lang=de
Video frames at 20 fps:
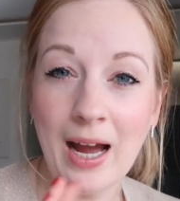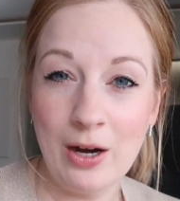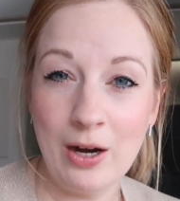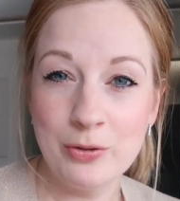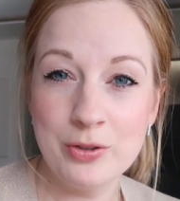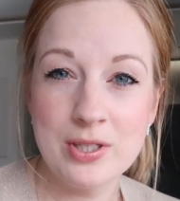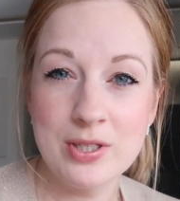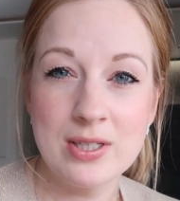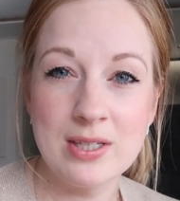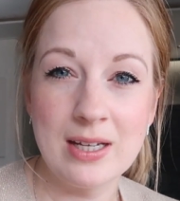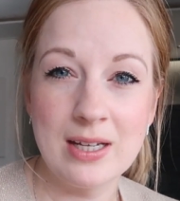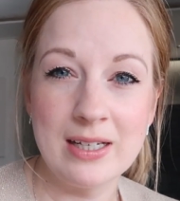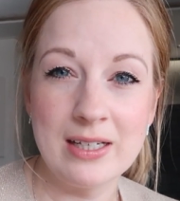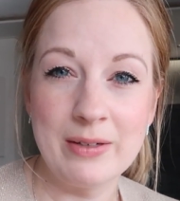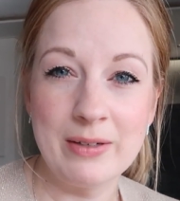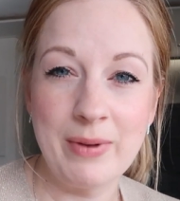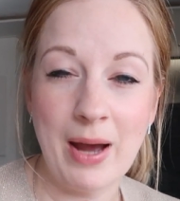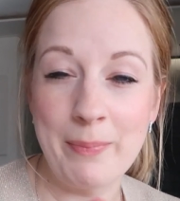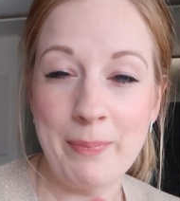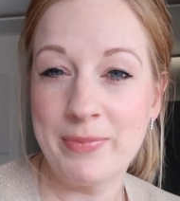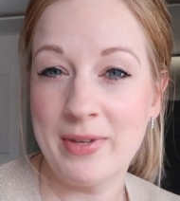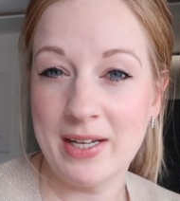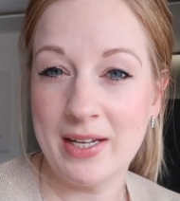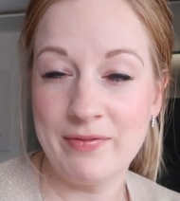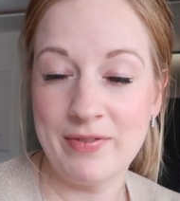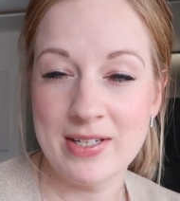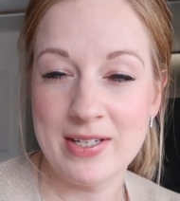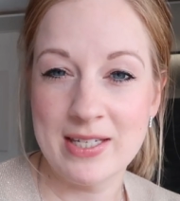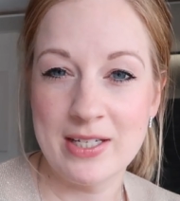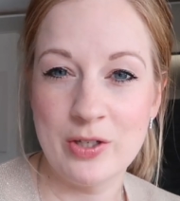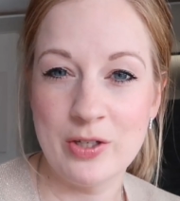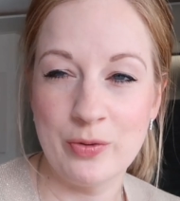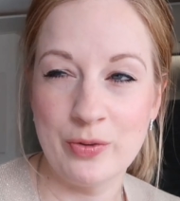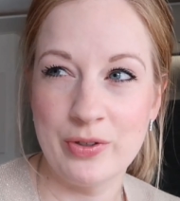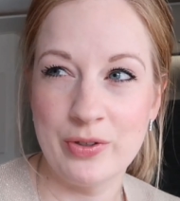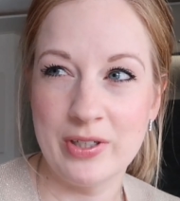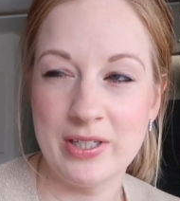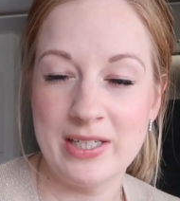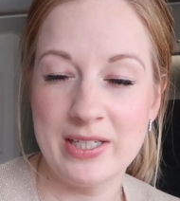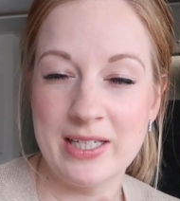Haus-Update, äh, was ich
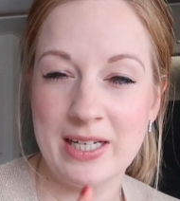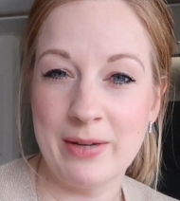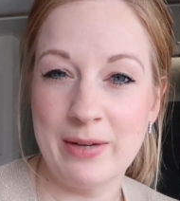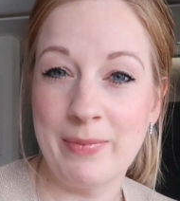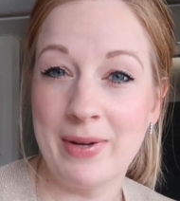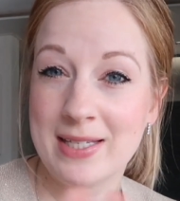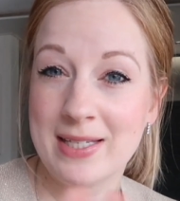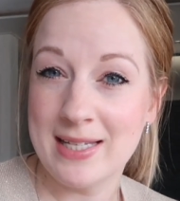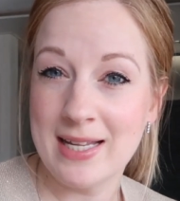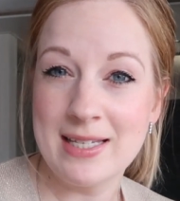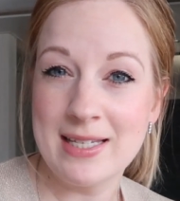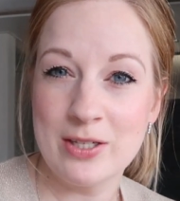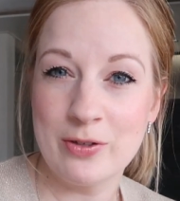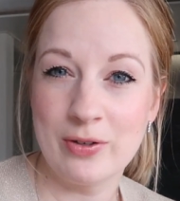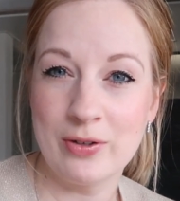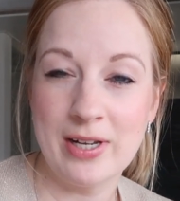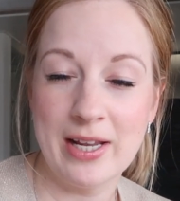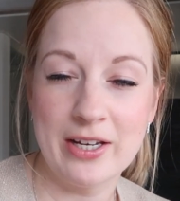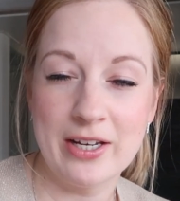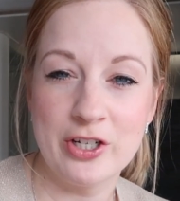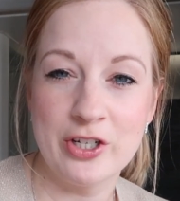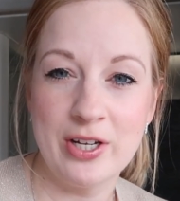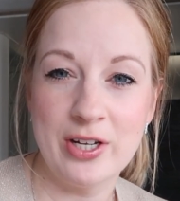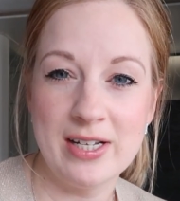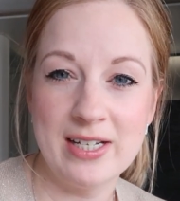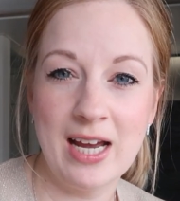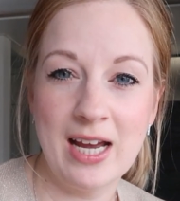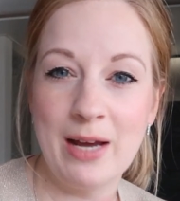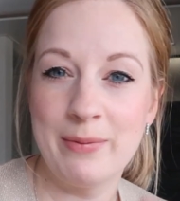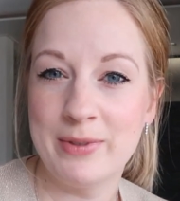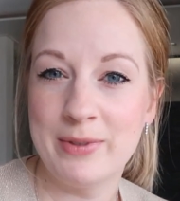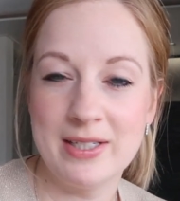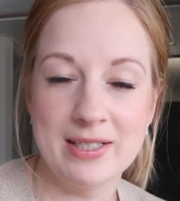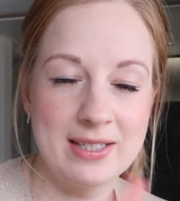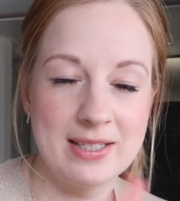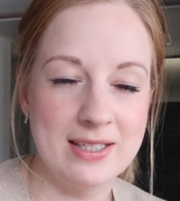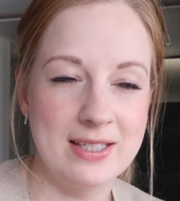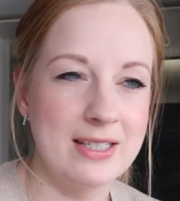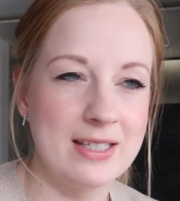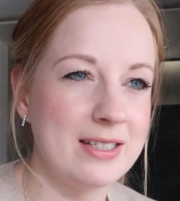euch ähm, als letztes online gestellt habe,
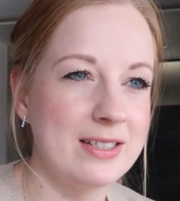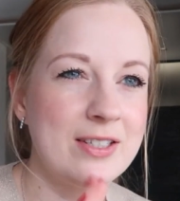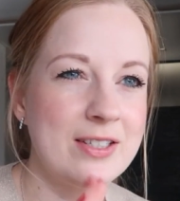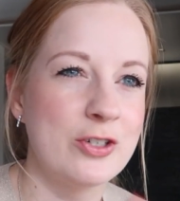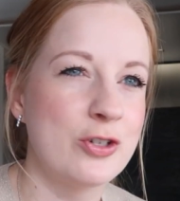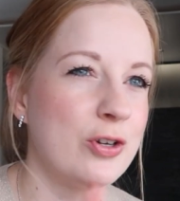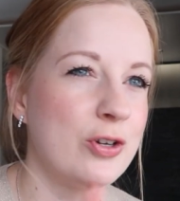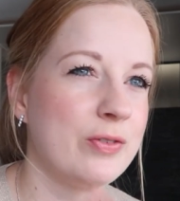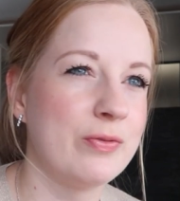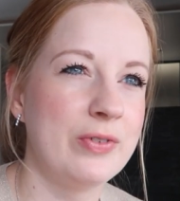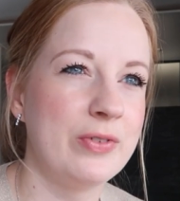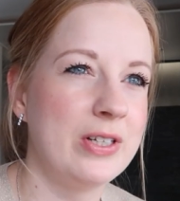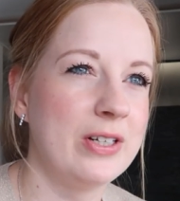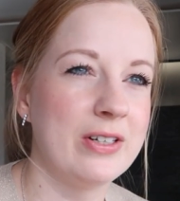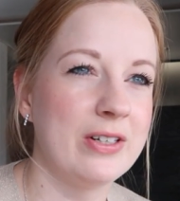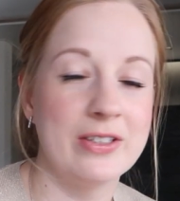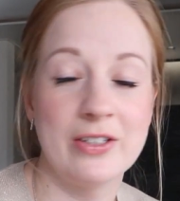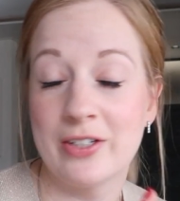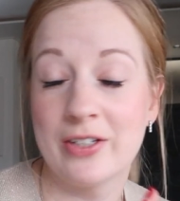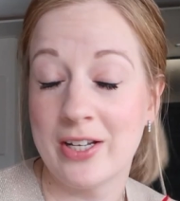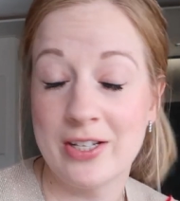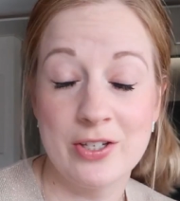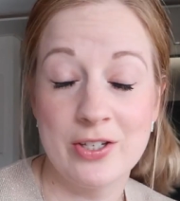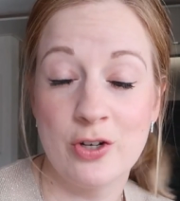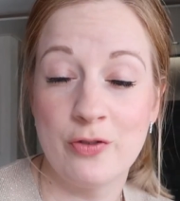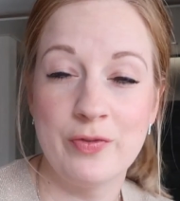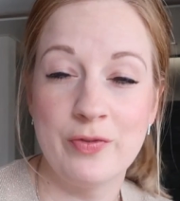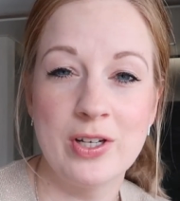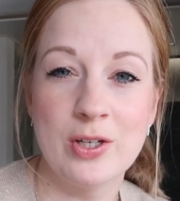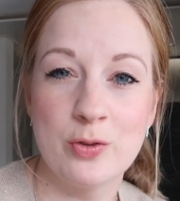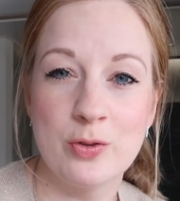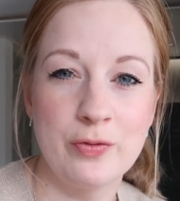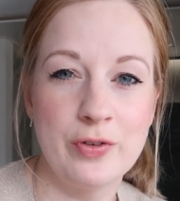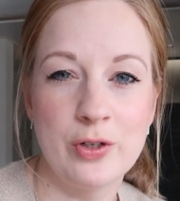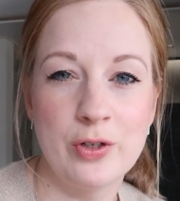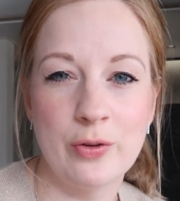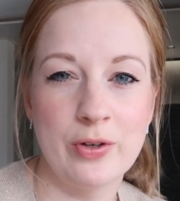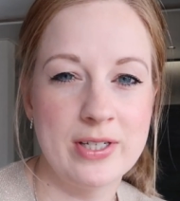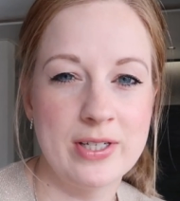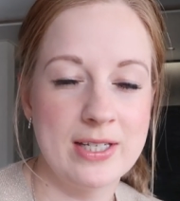das ist schon wieder, oh, das ist schon wieder so
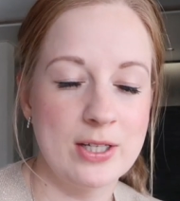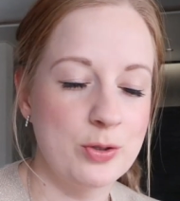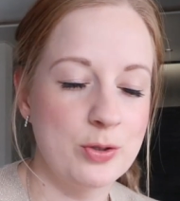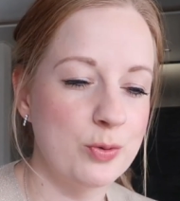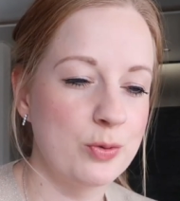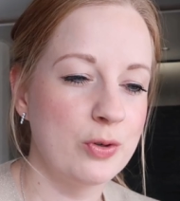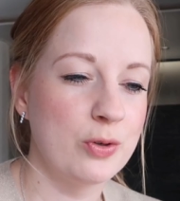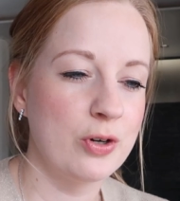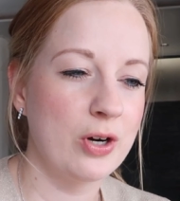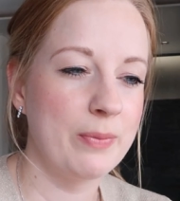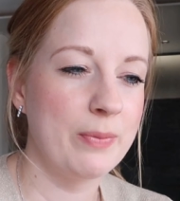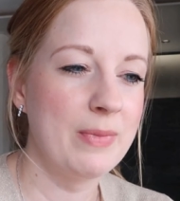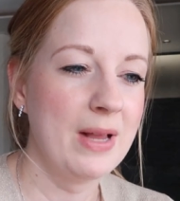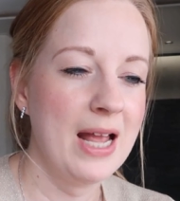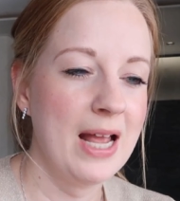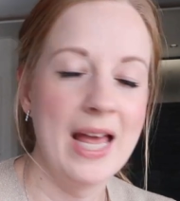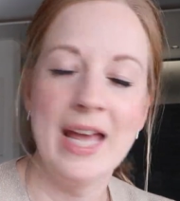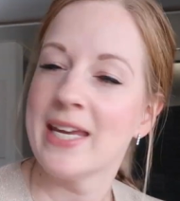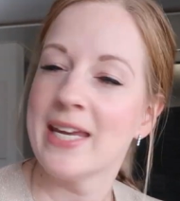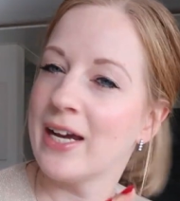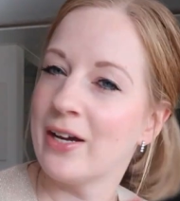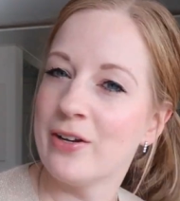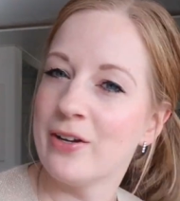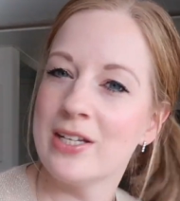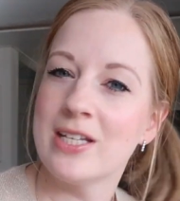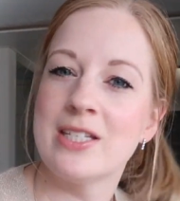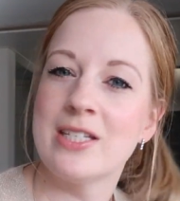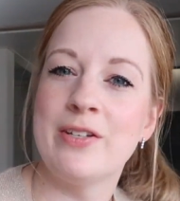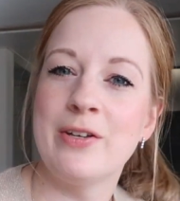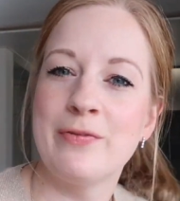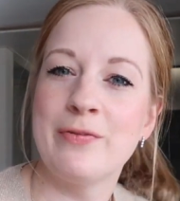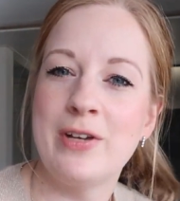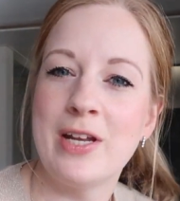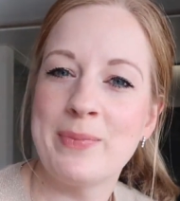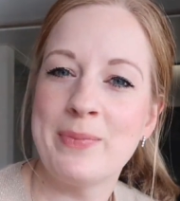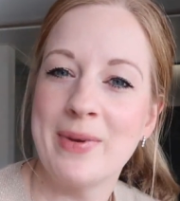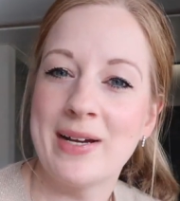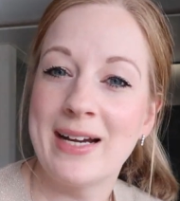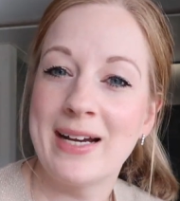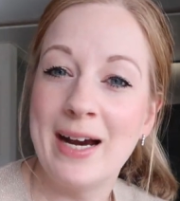viel Neues dazugekommen. Ich kann euch jetzt hier
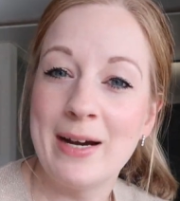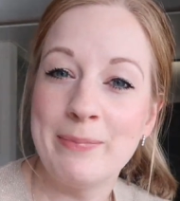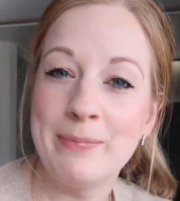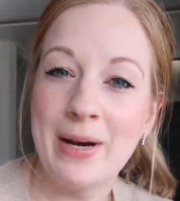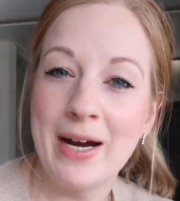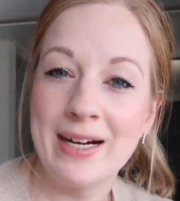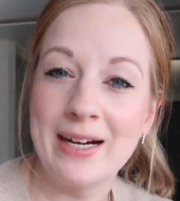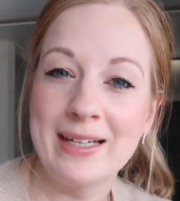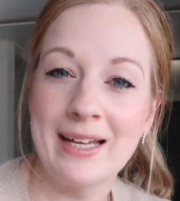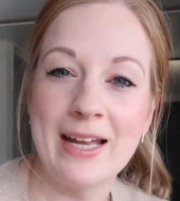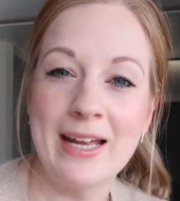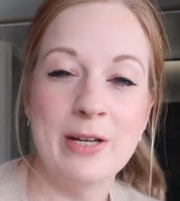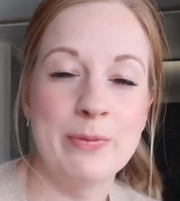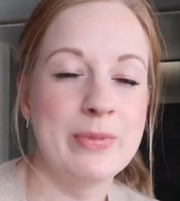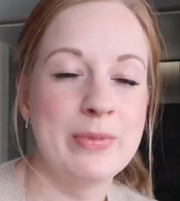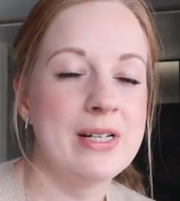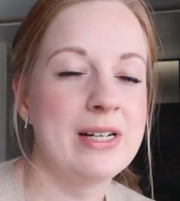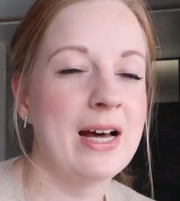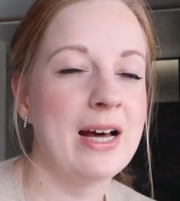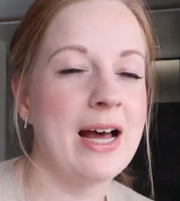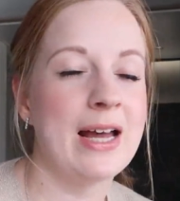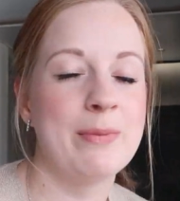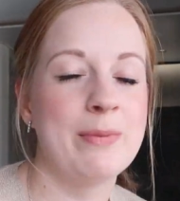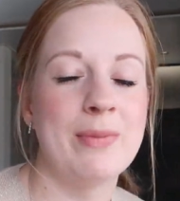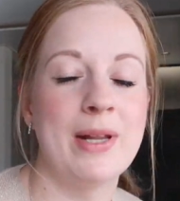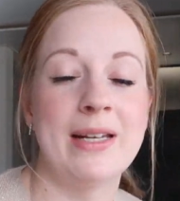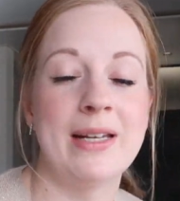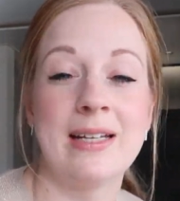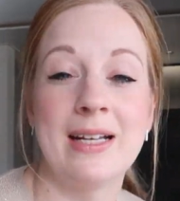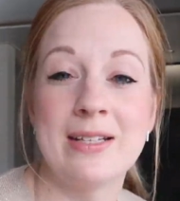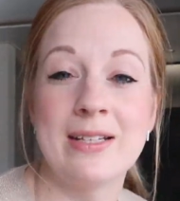vielleicht mal ein paar kleine Bilder einblenden.